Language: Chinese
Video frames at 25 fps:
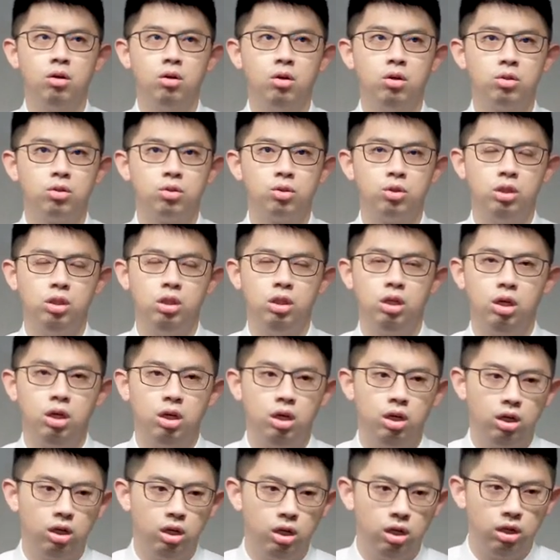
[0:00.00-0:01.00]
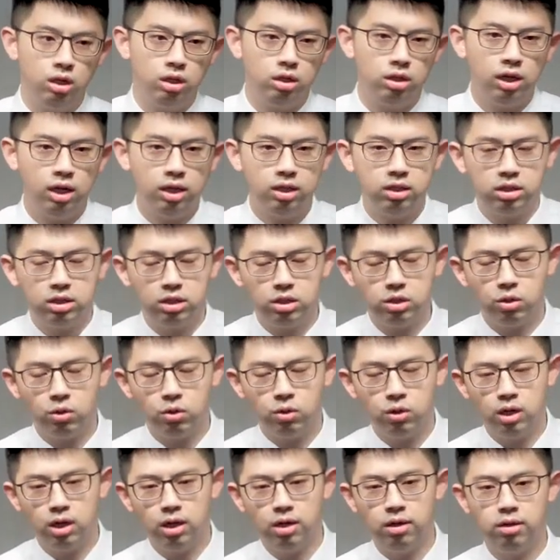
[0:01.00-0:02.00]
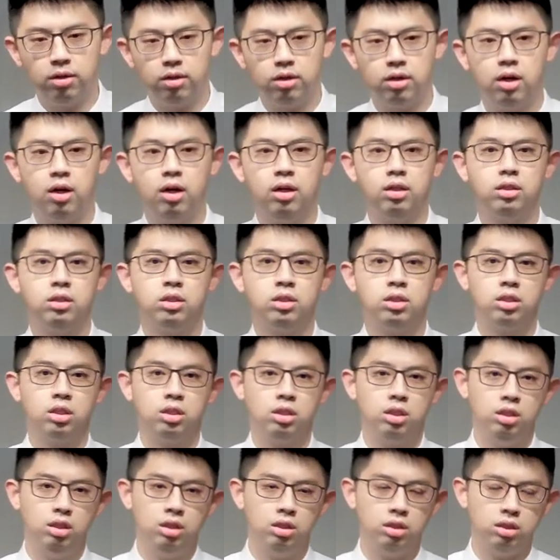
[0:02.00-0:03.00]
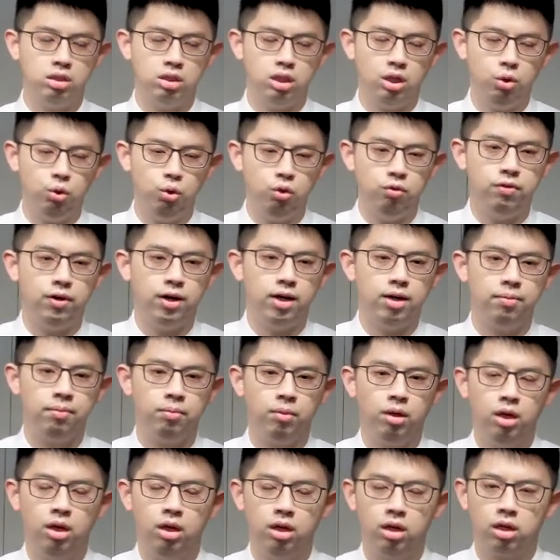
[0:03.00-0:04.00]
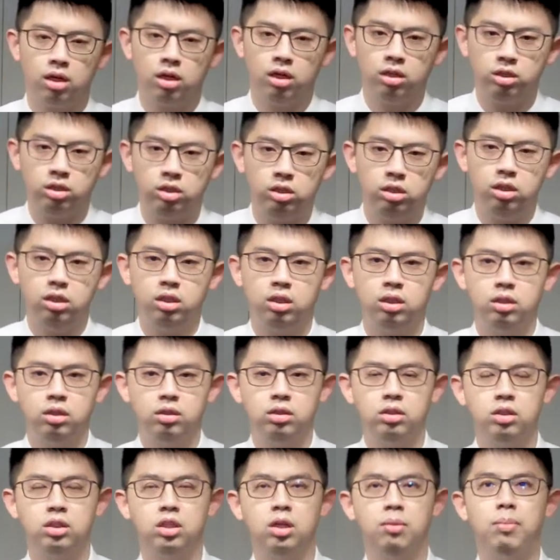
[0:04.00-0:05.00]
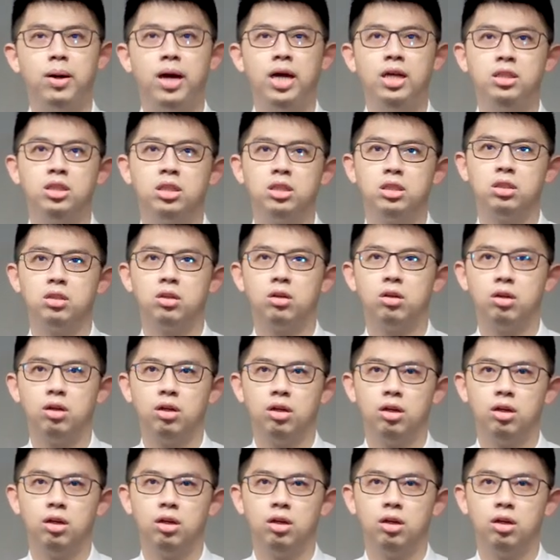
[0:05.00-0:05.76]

啊，所以那走了啊，设立了这些律法，可是呢，这些百姓哦，